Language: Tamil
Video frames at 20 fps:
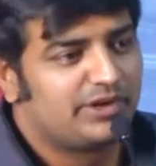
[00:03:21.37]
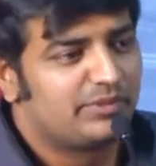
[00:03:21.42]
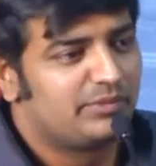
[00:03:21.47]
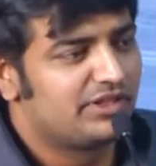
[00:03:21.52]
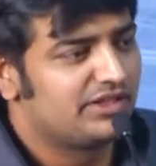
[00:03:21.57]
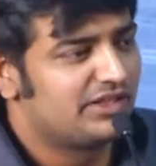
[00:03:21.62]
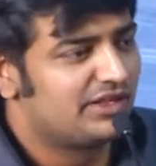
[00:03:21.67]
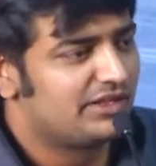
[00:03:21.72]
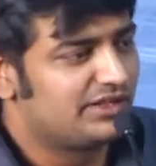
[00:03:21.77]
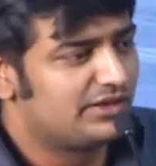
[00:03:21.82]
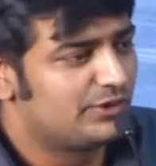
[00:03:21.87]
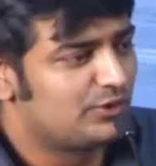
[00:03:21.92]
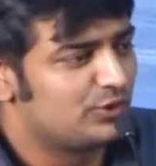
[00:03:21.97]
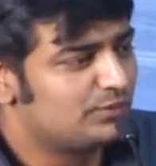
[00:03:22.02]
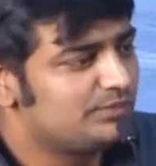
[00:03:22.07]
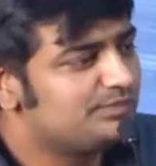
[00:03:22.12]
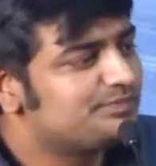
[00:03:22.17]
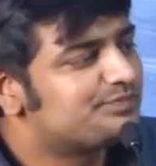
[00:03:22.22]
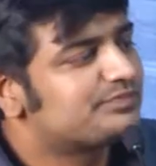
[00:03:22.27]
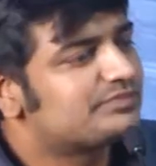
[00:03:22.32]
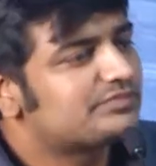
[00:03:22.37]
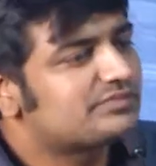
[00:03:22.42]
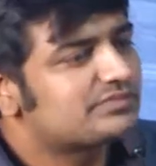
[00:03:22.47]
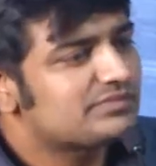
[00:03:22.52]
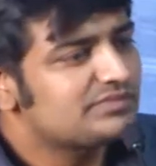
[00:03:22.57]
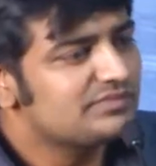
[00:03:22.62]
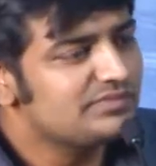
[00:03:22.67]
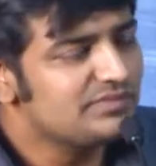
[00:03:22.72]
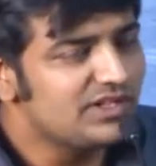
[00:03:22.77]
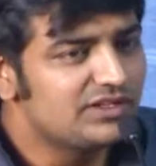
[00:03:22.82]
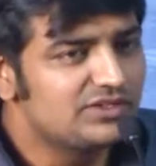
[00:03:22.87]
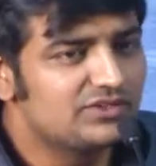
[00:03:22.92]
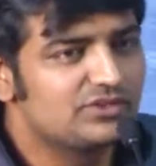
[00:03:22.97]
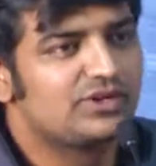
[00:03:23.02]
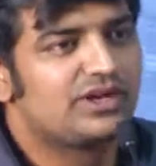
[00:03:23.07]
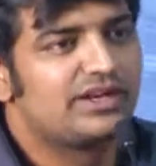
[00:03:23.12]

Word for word: படமாக தான் இருக்கும் ஸோ